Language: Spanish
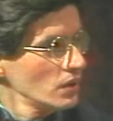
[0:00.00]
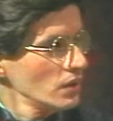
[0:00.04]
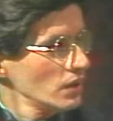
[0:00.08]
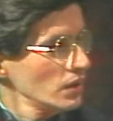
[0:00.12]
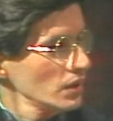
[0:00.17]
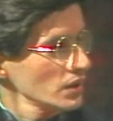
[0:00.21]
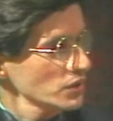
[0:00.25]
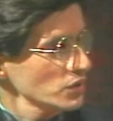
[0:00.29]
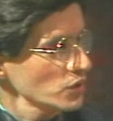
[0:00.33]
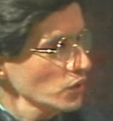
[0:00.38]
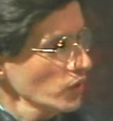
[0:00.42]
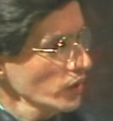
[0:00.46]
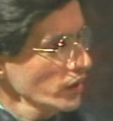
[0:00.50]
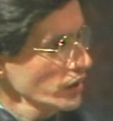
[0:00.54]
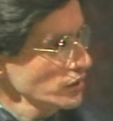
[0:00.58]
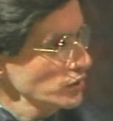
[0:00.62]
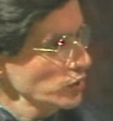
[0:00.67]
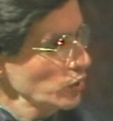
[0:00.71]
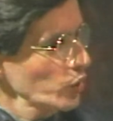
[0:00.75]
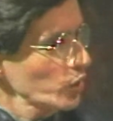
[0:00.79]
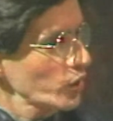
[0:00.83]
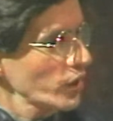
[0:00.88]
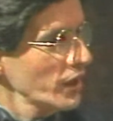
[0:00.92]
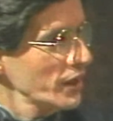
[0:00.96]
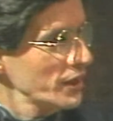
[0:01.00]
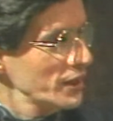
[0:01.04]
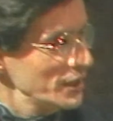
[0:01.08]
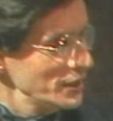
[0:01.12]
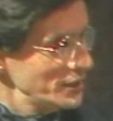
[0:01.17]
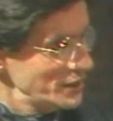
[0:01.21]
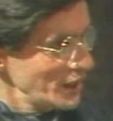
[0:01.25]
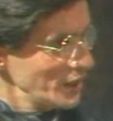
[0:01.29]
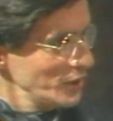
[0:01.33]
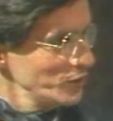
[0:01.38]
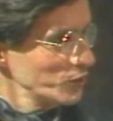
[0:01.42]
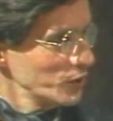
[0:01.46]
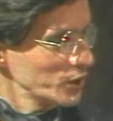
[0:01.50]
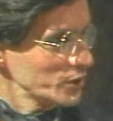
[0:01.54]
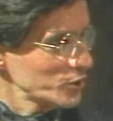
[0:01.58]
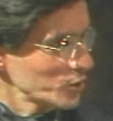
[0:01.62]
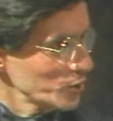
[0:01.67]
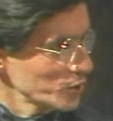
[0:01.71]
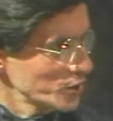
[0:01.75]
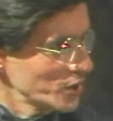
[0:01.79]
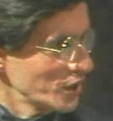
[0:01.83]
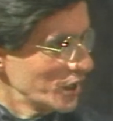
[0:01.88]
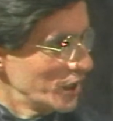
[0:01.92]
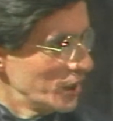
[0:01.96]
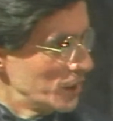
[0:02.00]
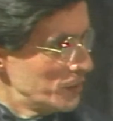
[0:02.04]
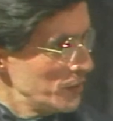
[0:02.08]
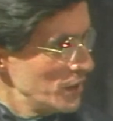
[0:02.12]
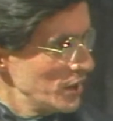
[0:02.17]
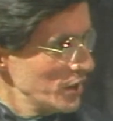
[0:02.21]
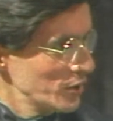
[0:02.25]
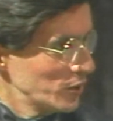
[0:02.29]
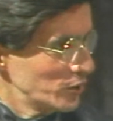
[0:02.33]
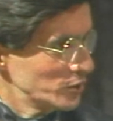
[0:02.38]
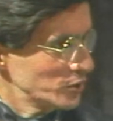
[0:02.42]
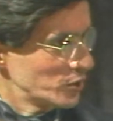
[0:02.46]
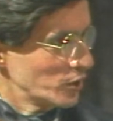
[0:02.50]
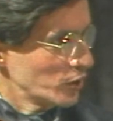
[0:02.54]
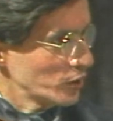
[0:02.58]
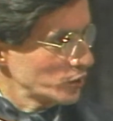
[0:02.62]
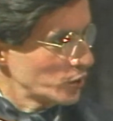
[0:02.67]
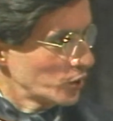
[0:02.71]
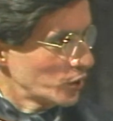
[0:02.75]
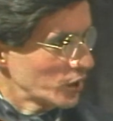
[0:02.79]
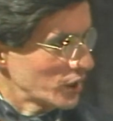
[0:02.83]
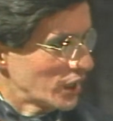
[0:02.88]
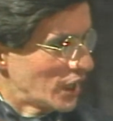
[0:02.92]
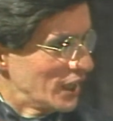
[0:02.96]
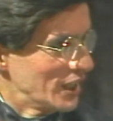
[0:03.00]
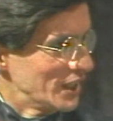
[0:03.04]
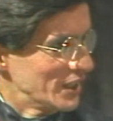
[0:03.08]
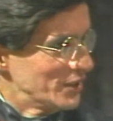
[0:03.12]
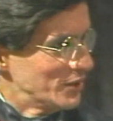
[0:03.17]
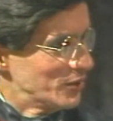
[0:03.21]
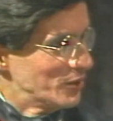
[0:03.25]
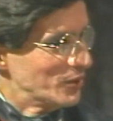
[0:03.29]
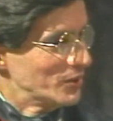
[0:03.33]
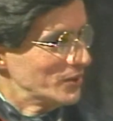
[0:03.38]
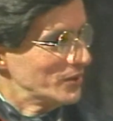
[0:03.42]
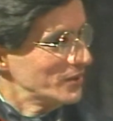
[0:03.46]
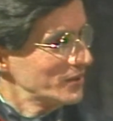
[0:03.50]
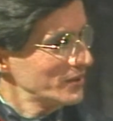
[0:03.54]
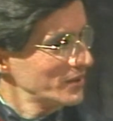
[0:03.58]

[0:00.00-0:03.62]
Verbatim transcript: Eso es lo que dicen nuestros enemigos, doctor Galindo.